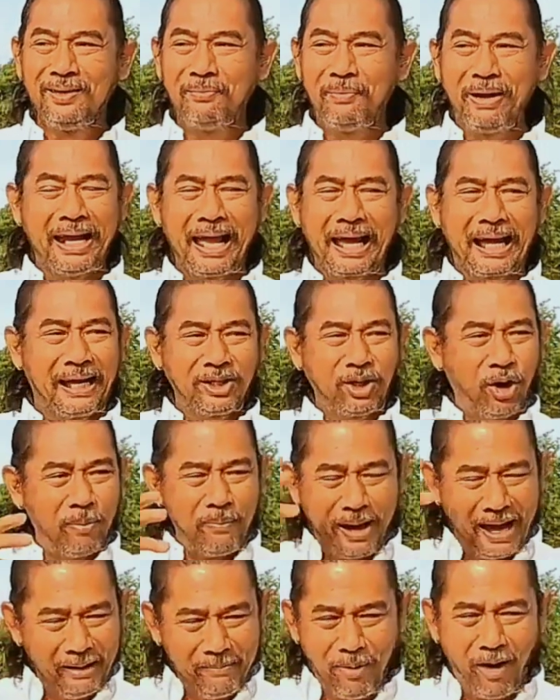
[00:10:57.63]
ไม่ได้กระทบ
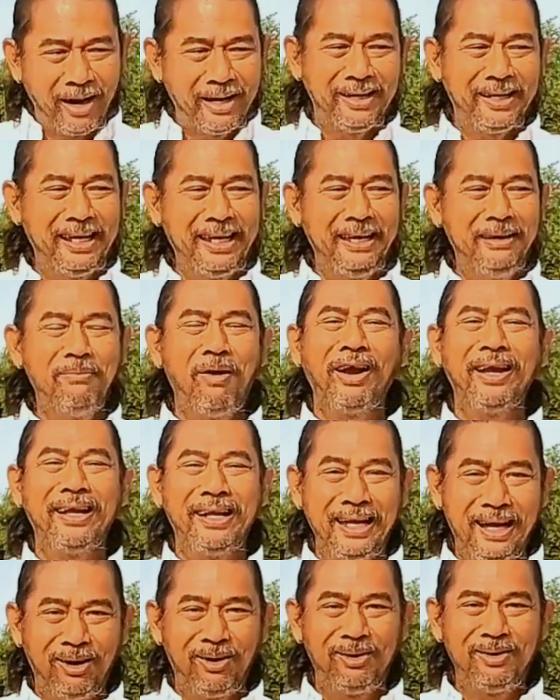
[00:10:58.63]
ไอ้บ่อนนี้บ่อน
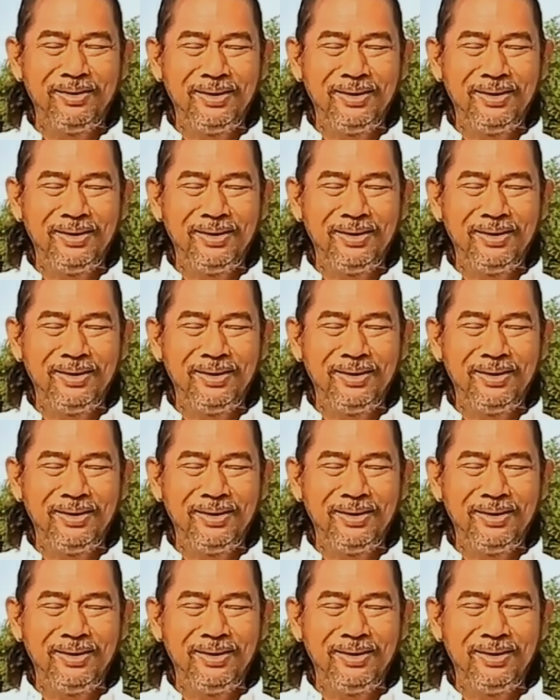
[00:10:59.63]
เดียว